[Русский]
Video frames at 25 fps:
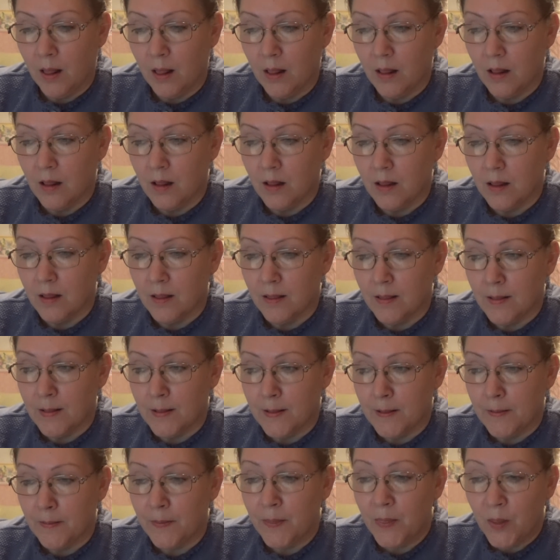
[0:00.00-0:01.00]

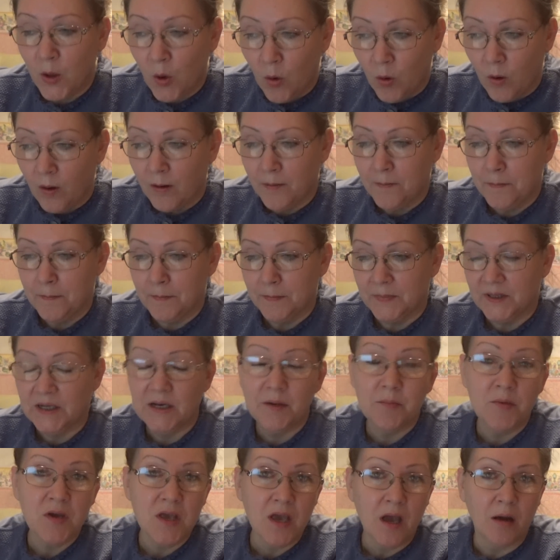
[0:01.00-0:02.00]
Э, но
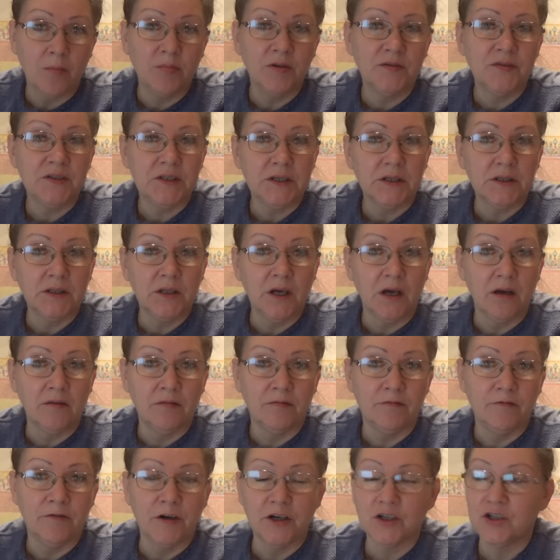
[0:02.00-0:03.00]
для меня был всегда
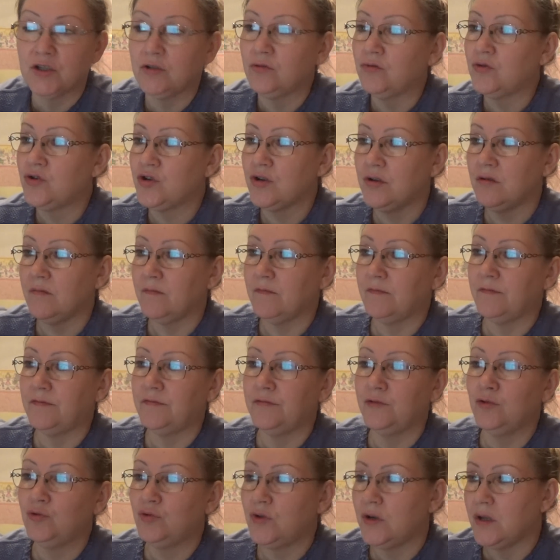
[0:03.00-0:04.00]
важен очень
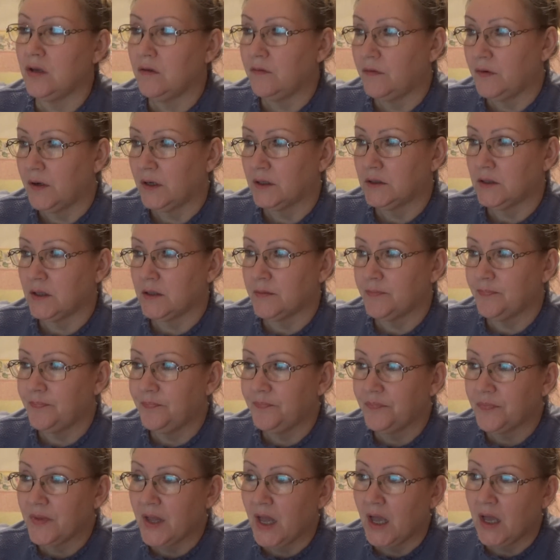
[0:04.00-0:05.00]
внутренний фактор –
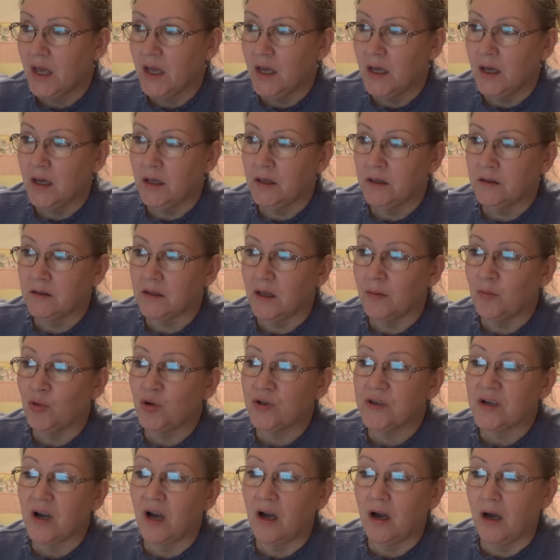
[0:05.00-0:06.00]
там
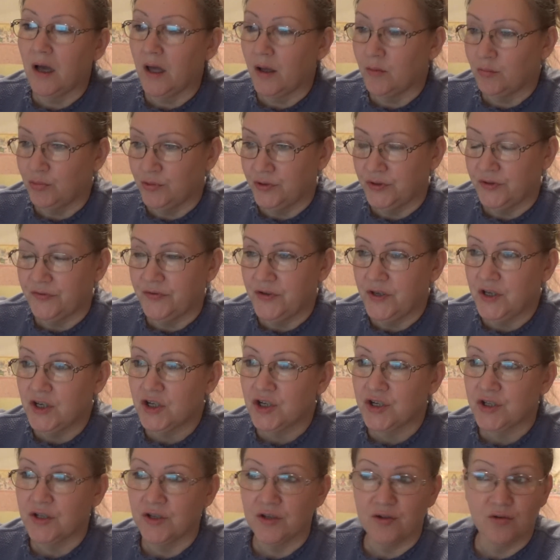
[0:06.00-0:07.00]
хоть какая будет
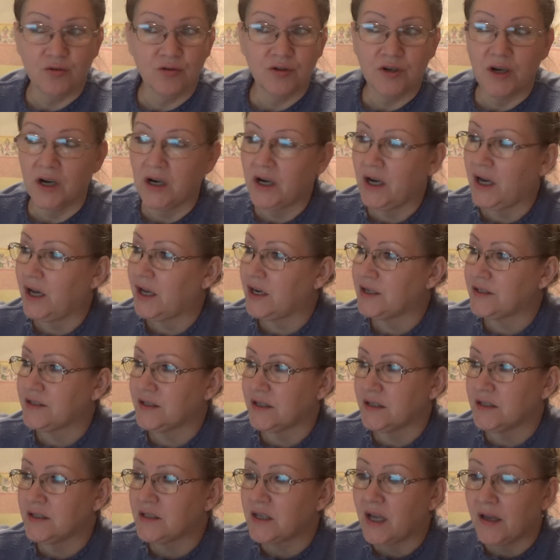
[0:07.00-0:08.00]
внешность, хоть какая
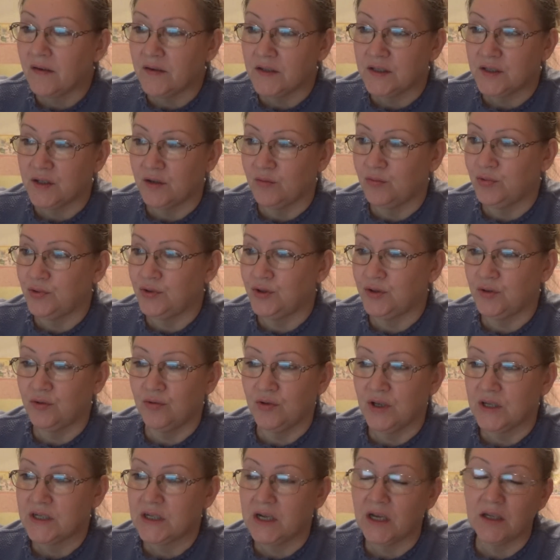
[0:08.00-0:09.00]
раскрасавица будет, но
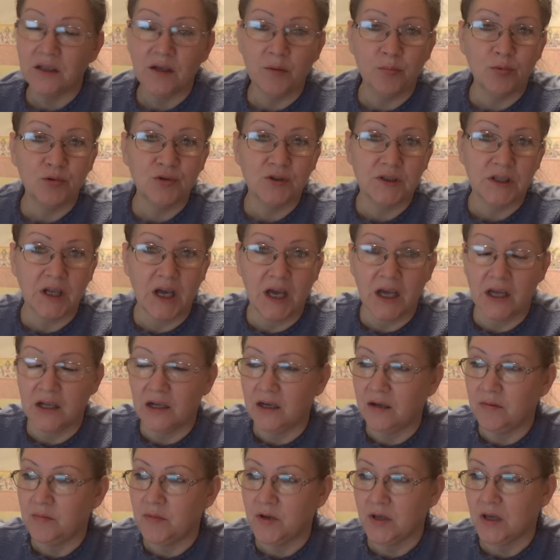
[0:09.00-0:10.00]
если она пустая,
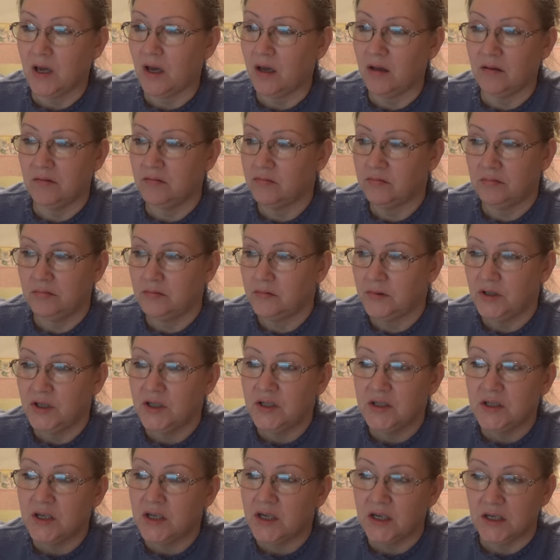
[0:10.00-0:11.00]
для меня не
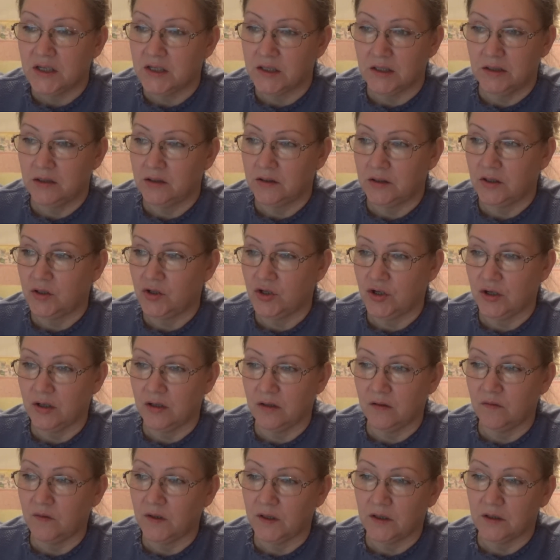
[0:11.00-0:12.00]
интересен этот
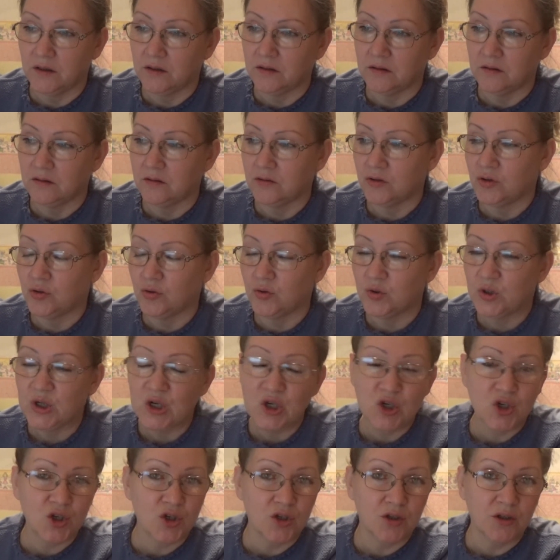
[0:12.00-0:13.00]
человек, что
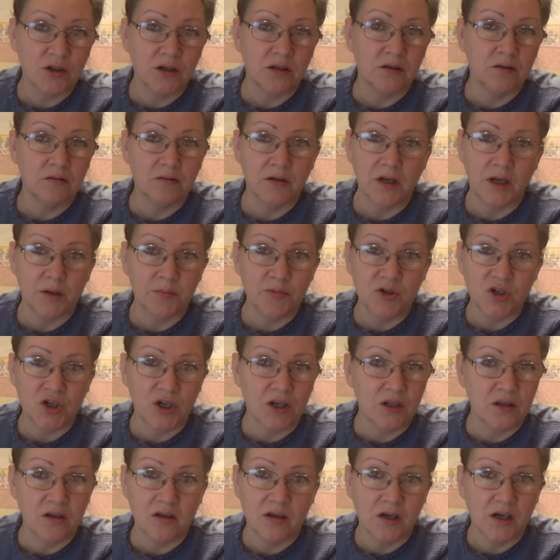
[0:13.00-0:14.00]
женщина для
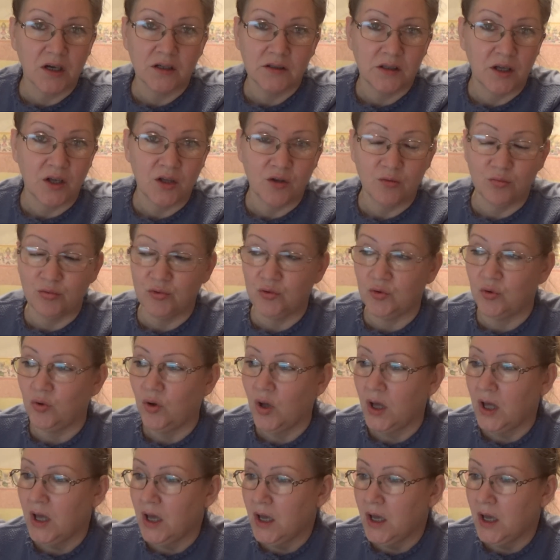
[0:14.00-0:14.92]
общения никогда не буду